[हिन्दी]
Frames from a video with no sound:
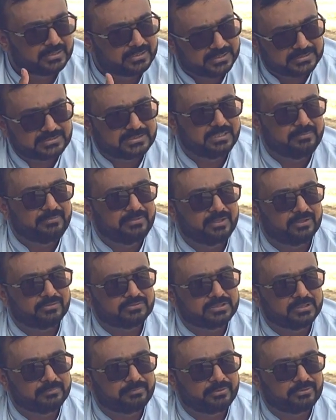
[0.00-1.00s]
किसी भी
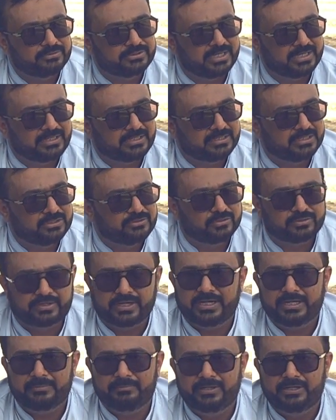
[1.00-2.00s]
हाउसिंग प्रोजेक्ट की जो
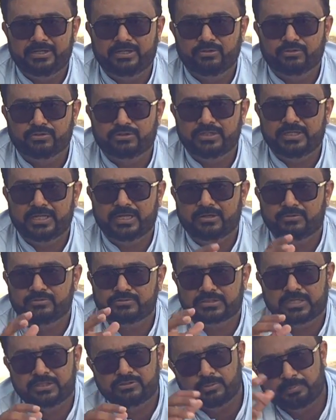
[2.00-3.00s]
क्रेडिबिलिटी होती है
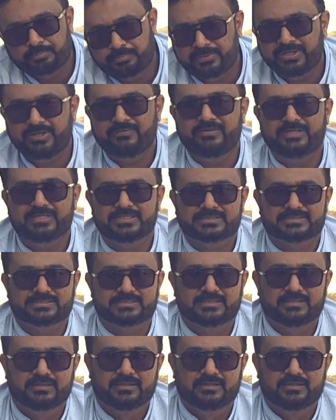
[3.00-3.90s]
उसके जो प्रीवियस